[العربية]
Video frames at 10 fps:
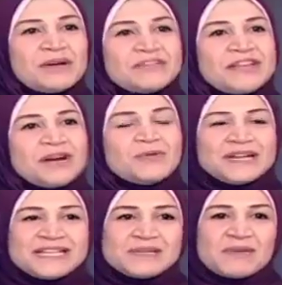في الاول
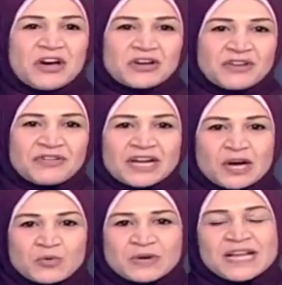لازم اعرفك
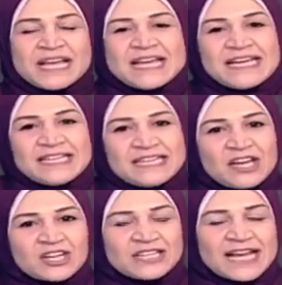هقول احنا
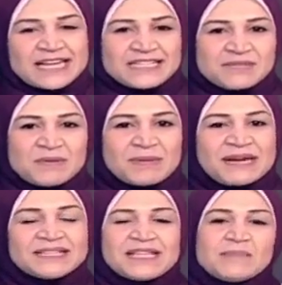النهارده هنقسم
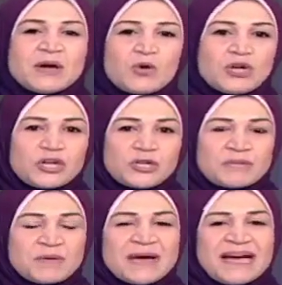المنهج دايما كل يونت
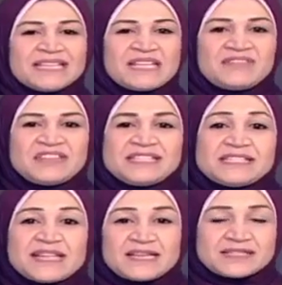بيبقى عندنا فيه
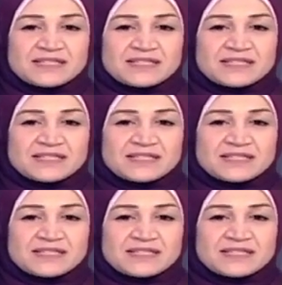6